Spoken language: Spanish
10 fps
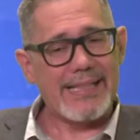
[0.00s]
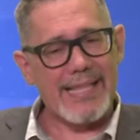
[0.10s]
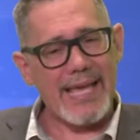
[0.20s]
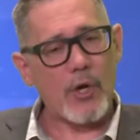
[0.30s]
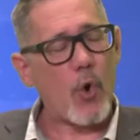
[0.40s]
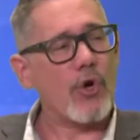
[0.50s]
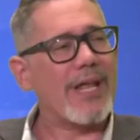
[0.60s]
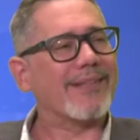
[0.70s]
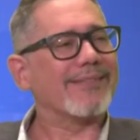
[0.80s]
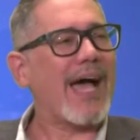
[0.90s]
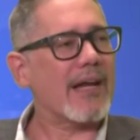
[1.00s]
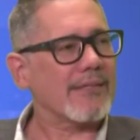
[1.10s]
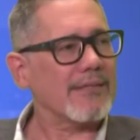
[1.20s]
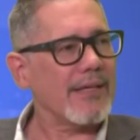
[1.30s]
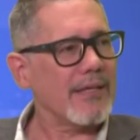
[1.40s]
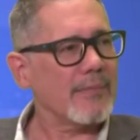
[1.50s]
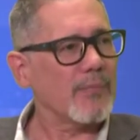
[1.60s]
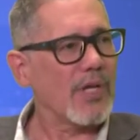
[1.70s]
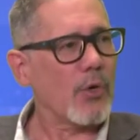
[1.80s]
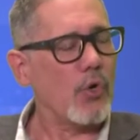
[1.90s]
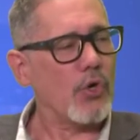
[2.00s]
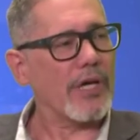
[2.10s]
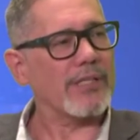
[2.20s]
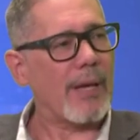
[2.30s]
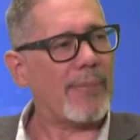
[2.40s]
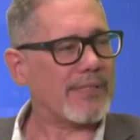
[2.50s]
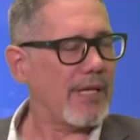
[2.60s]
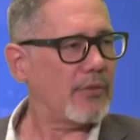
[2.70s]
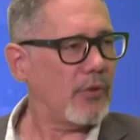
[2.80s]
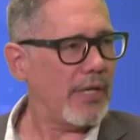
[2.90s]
de conectarse con lo que está pasando